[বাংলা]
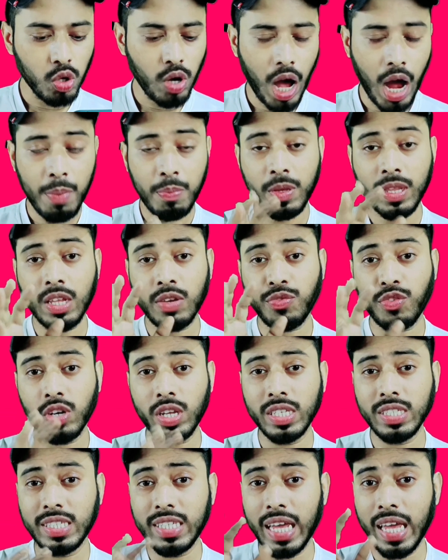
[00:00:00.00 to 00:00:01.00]
তো আপনাদের
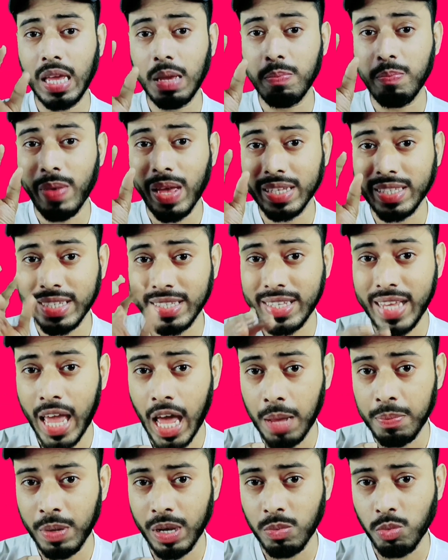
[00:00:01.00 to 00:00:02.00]
ফোনে যেই মেসেজ
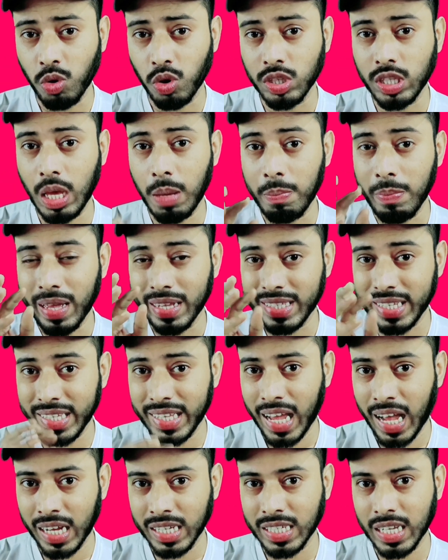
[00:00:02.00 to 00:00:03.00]
অ্যাপের মধ্যে
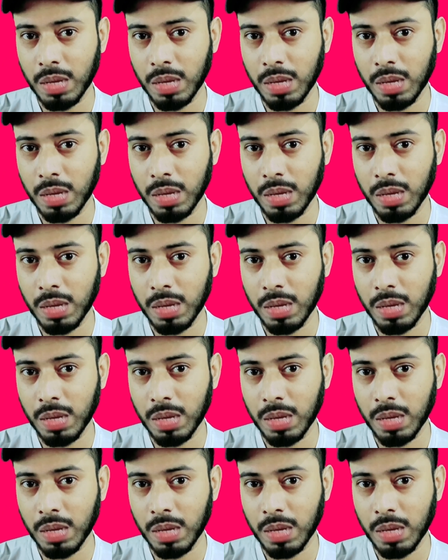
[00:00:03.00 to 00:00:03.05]
মেসেজ